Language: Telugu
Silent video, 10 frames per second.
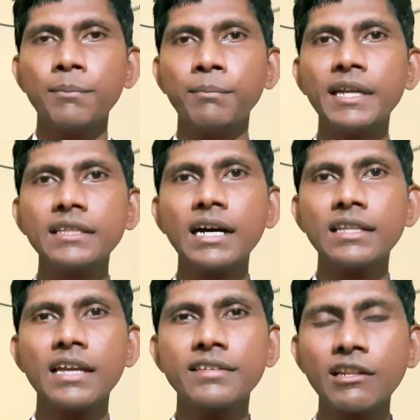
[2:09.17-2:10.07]
మిగతా
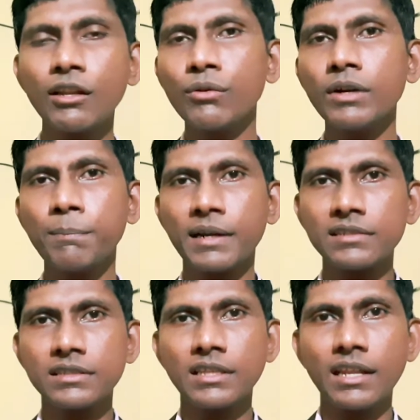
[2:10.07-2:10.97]
దేశాలలో కూడా
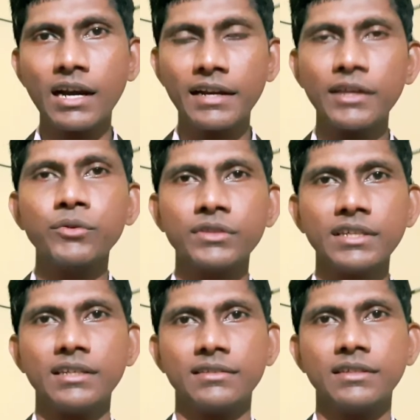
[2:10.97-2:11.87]
పరిస్థితి ఇలాగనే
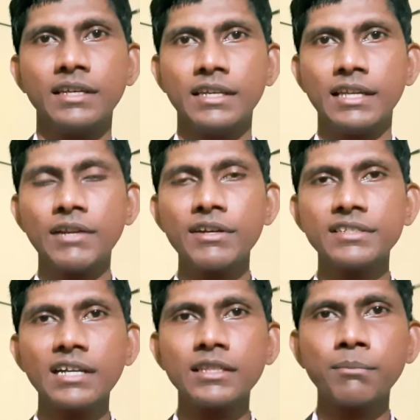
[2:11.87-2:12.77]
ఉంది ఇరవై
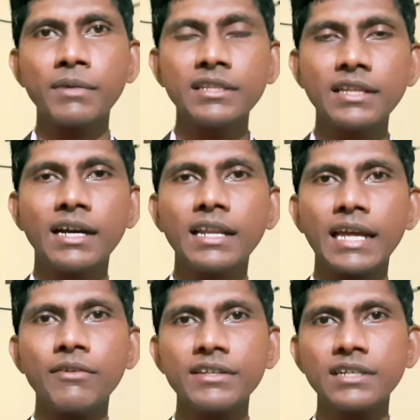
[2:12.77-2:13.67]
శాతం మంది దగ్గర
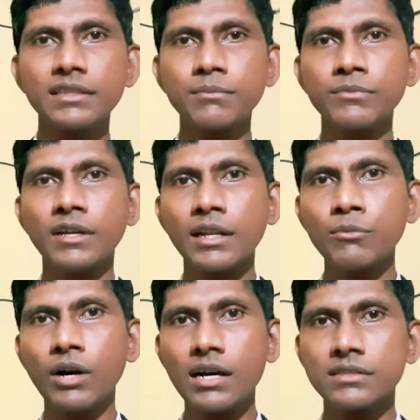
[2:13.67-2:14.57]
ఎనభై శాతం
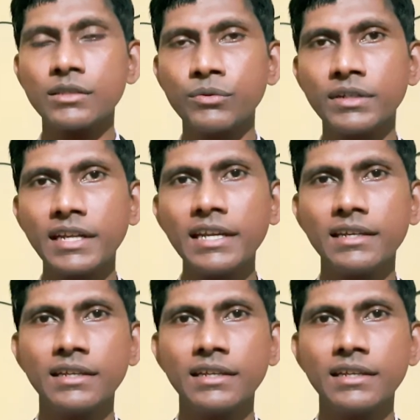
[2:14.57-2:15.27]
ధనము ఆస్తి ఉంటే